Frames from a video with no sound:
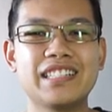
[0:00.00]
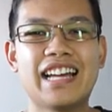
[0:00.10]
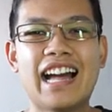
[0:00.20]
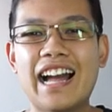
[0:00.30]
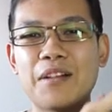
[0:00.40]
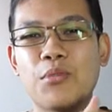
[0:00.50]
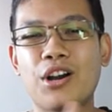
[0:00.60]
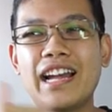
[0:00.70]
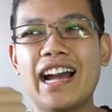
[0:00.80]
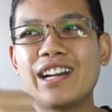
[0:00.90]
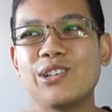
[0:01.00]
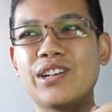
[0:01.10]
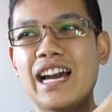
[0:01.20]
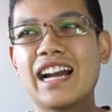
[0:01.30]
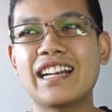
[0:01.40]
ถ้าอ้างบ่อยอ้างนู่
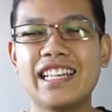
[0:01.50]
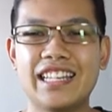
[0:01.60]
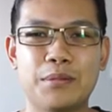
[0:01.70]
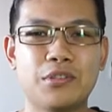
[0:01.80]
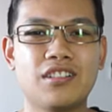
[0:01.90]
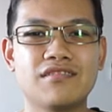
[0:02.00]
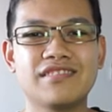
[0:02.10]
นอ้างนี่นะครับก็